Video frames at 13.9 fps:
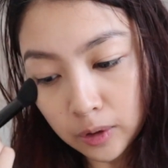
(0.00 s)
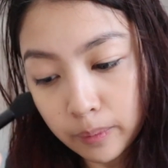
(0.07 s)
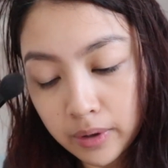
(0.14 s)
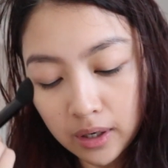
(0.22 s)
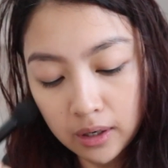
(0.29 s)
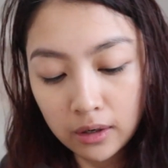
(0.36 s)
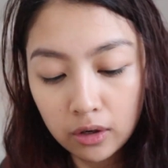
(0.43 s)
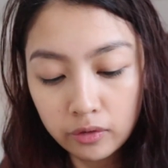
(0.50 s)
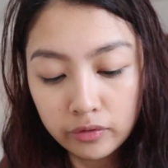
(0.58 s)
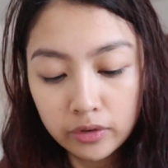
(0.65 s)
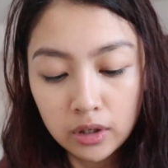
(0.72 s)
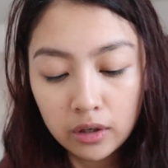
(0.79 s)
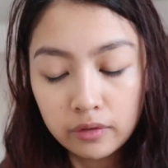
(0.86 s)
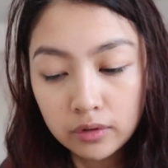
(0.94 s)
Sobrang love
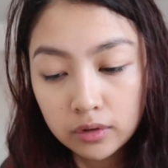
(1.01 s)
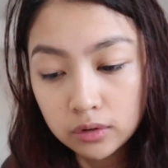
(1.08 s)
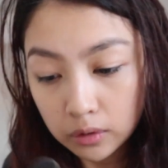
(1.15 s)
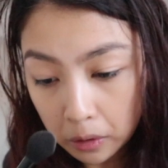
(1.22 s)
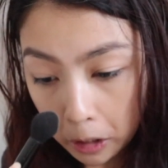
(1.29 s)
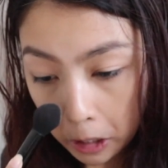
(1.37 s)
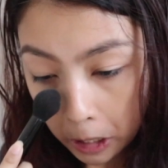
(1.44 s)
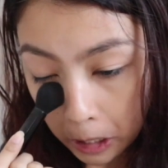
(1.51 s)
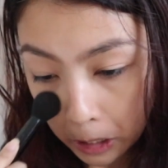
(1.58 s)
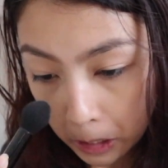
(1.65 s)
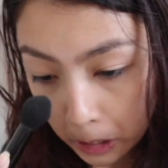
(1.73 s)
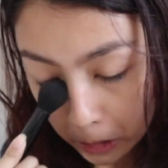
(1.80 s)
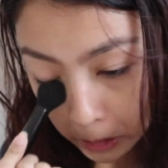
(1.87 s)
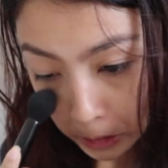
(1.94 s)
na love ko to.
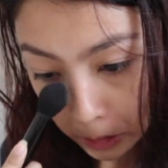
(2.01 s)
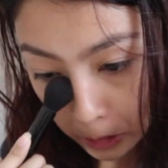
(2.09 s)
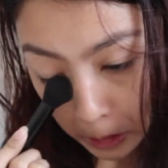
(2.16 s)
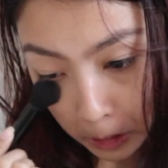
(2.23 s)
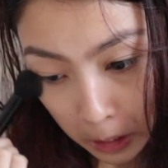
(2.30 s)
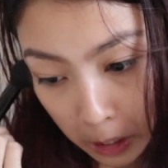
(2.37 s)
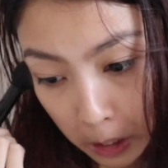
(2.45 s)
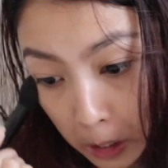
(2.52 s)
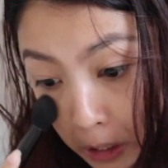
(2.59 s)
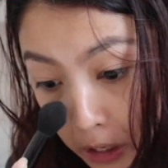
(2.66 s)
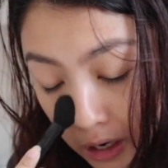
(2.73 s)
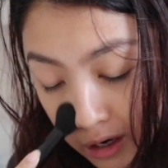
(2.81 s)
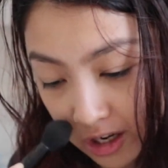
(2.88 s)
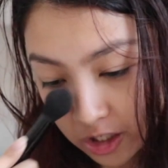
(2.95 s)

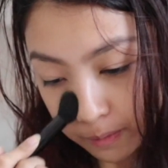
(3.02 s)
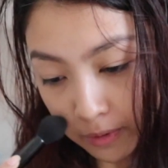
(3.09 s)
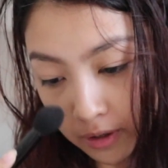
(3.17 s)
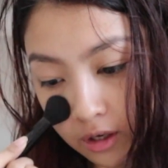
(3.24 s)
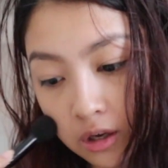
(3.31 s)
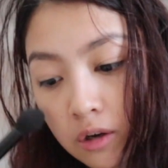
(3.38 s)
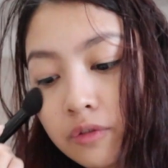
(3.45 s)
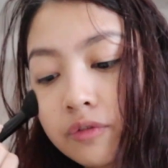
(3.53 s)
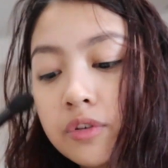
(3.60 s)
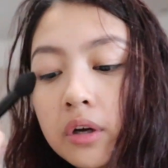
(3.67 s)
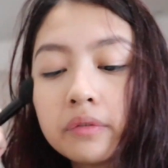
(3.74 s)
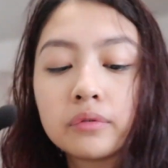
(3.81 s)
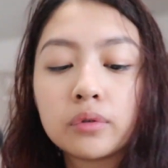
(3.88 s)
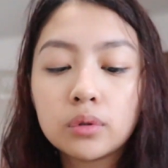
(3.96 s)
Ay, speaking of
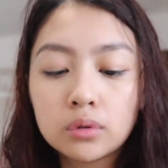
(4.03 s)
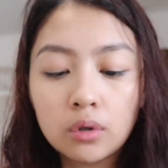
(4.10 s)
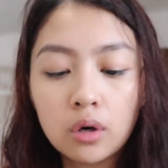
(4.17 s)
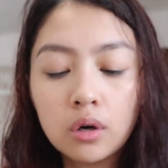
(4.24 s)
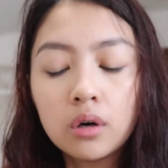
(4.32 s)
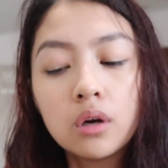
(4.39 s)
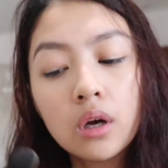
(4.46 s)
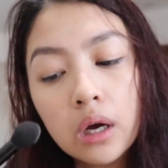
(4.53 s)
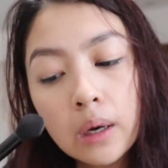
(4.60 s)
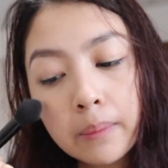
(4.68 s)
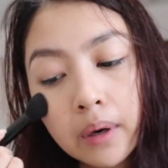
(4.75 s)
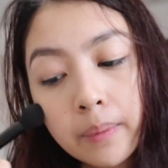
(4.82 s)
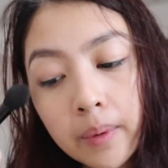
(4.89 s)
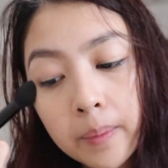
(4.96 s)
love ko to,
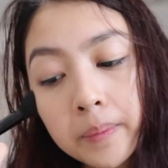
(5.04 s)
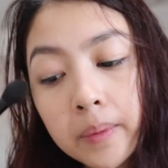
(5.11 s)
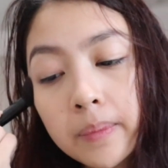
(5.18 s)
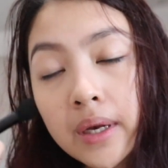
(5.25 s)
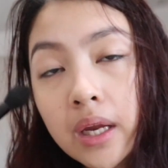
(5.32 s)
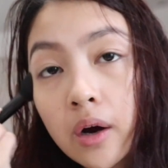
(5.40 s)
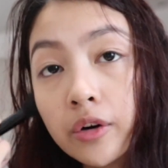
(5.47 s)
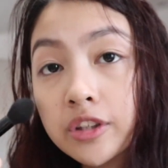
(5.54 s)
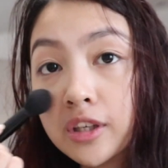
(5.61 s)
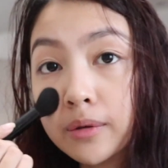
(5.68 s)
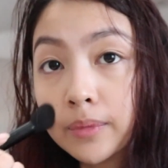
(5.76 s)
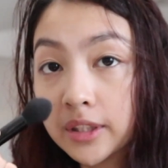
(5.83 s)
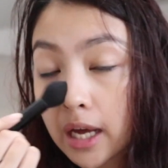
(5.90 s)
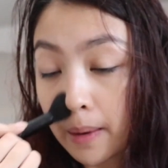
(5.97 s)
papabibili ako ng
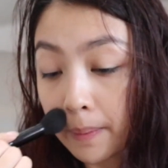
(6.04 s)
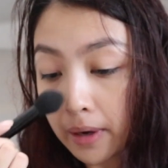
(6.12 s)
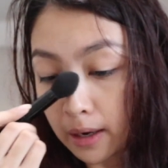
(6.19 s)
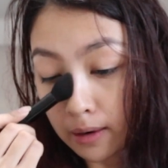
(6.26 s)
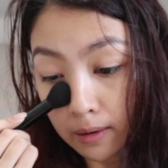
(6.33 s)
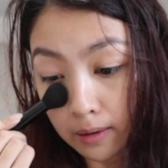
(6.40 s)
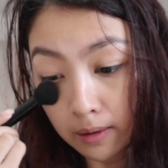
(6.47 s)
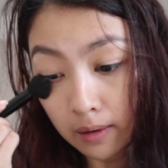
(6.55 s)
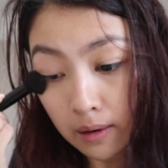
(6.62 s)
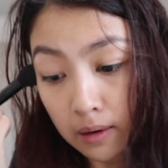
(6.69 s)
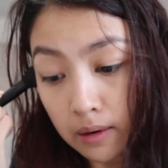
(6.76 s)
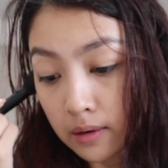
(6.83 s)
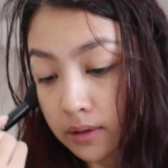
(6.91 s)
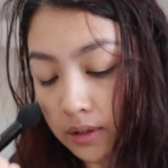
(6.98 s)
madami
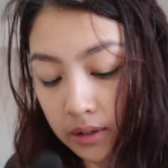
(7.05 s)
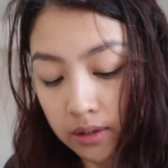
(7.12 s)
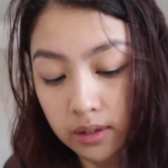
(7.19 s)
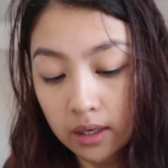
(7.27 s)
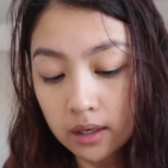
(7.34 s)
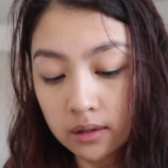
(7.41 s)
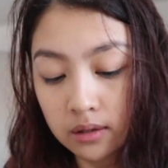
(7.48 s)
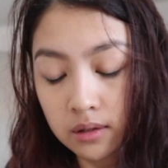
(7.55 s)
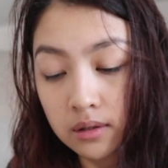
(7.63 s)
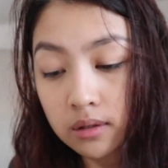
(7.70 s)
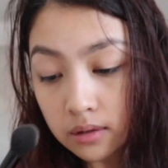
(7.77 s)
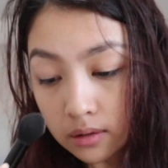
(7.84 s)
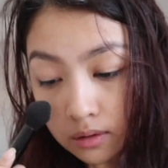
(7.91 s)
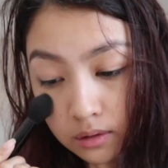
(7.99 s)
sa
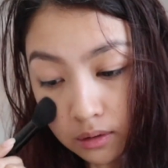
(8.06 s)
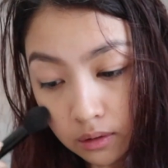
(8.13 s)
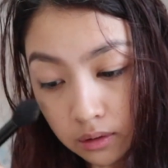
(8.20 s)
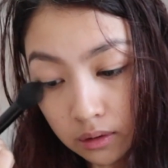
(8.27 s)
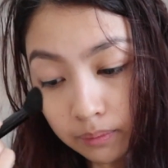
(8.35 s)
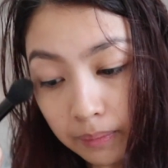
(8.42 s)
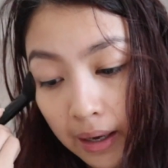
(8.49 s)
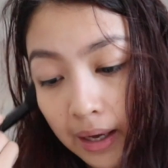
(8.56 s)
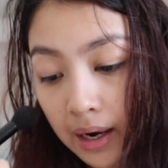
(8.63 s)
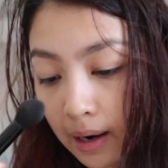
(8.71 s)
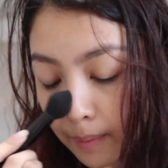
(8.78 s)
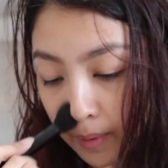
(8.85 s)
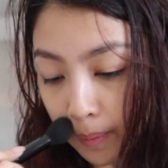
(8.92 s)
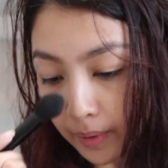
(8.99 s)
States
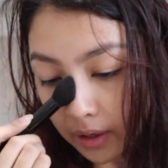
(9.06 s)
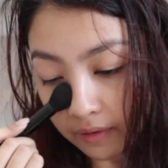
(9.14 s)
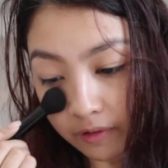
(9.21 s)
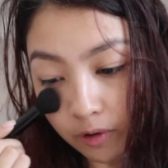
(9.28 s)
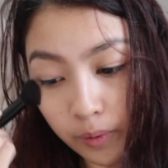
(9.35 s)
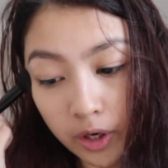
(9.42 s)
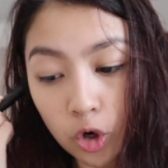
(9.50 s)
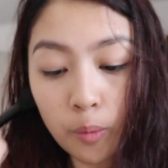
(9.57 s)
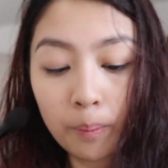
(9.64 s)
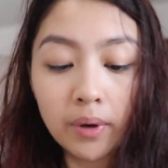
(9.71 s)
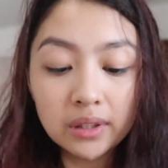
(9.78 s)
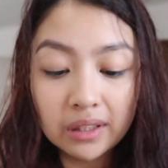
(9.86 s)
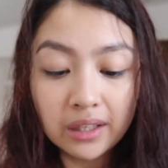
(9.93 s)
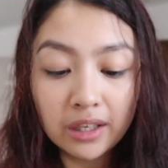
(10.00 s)
para mapag-giveaway ko
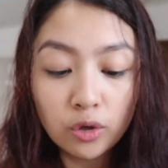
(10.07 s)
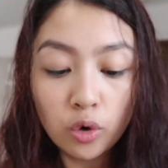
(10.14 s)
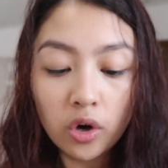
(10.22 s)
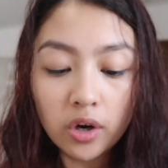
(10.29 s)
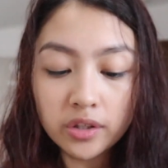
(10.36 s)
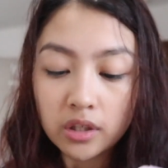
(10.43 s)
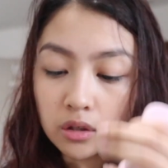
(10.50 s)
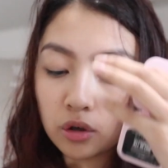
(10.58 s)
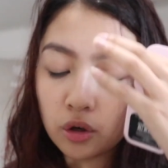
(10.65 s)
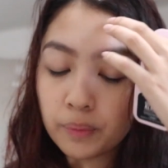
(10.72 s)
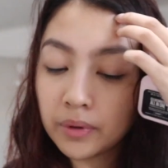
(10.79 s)
pagdating ng cousin ko.